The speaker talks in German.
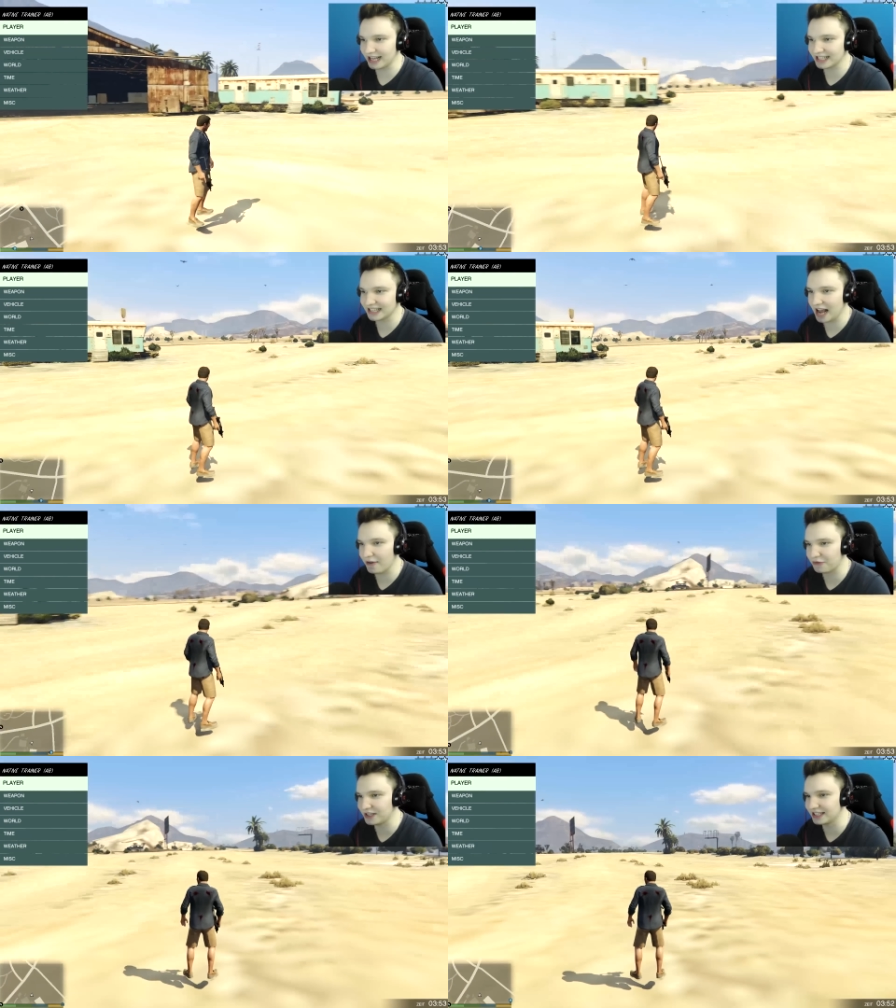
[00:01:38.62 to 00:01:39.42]
Desert
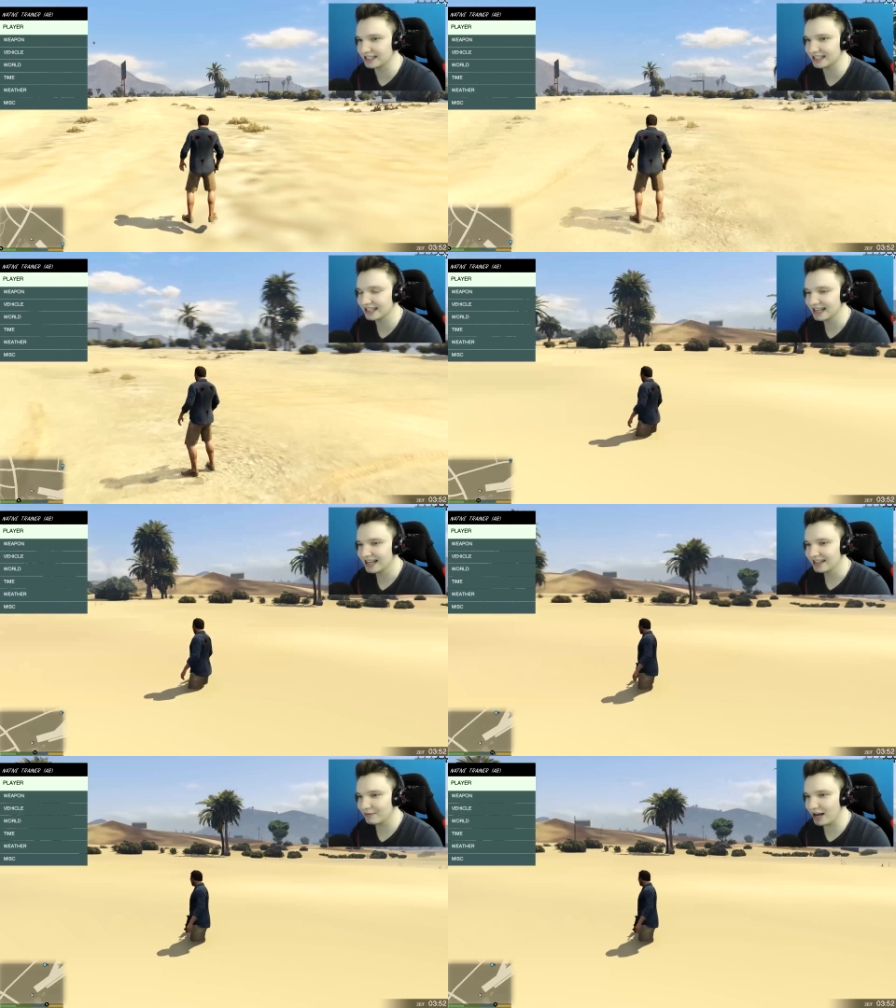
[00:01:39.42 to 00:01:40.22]
Airfield.
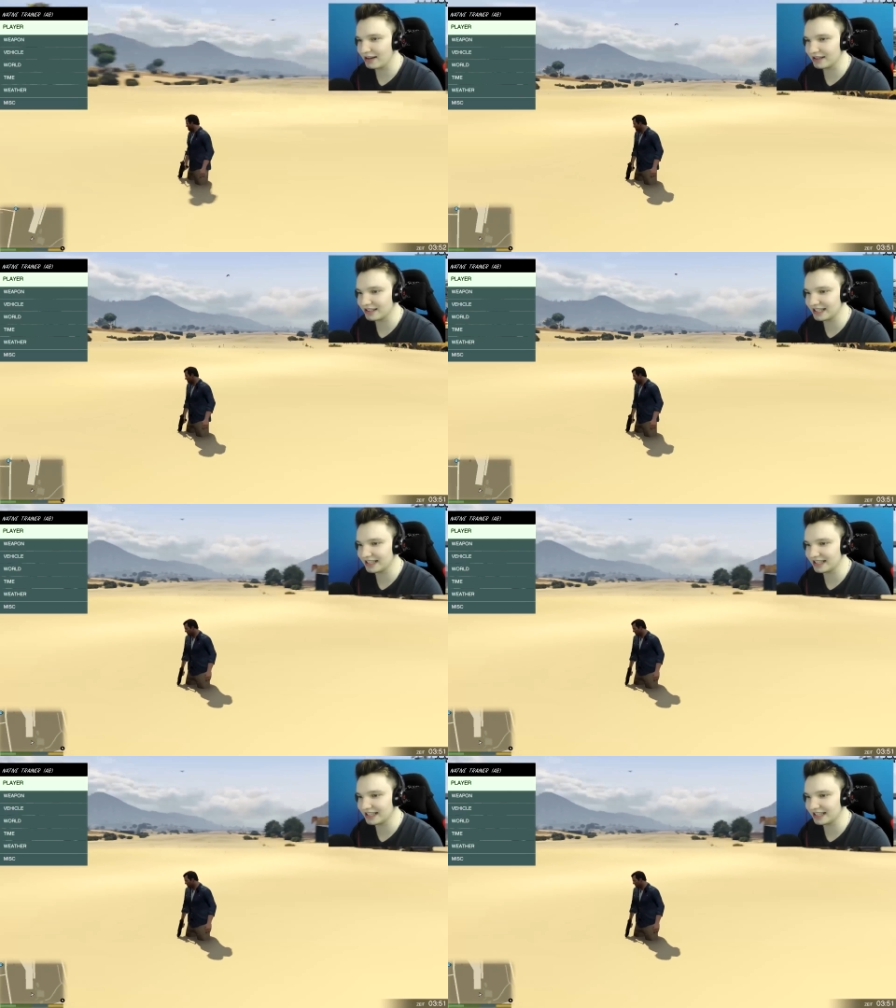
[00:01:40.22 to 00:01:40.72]
Mein, die...